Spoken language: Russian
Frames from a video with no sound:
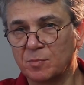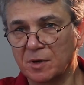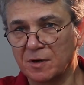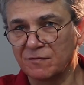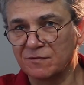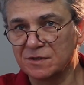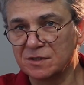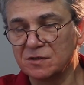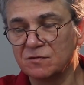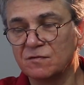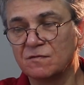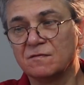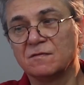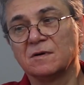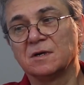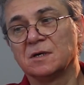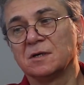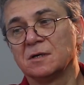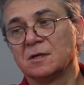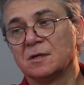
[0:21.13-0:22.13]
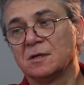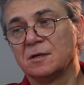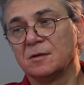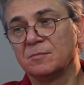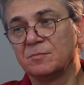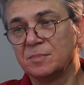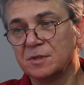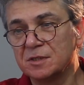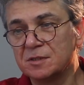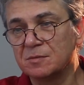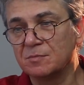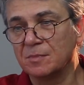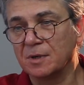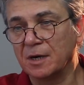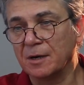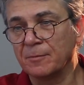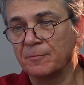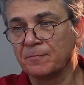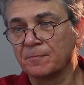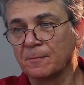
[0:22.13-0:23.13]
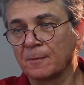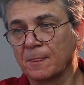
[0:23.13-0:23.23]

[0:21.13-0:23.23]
правдивого письма.